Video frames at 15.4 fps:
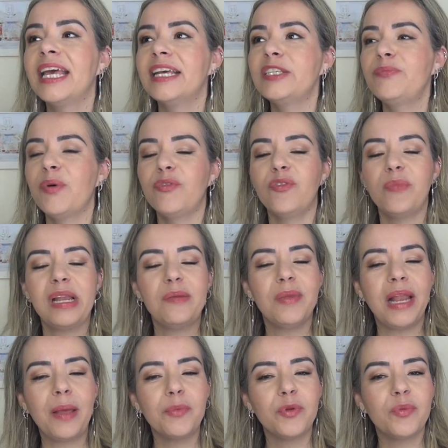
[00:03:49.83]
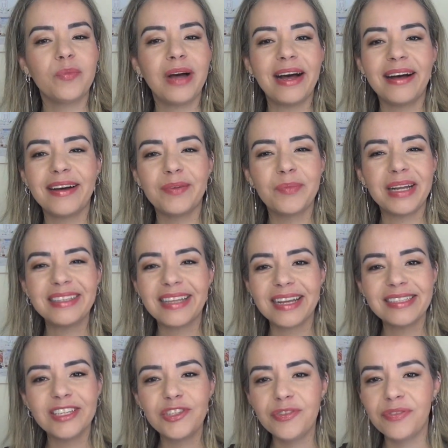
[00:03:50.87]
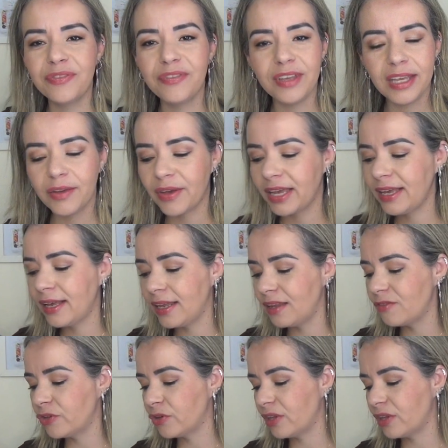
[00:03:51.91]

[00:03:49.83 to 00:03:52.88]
Esse perfume, ele me lembra uma, uma taça de vinho, é incrível.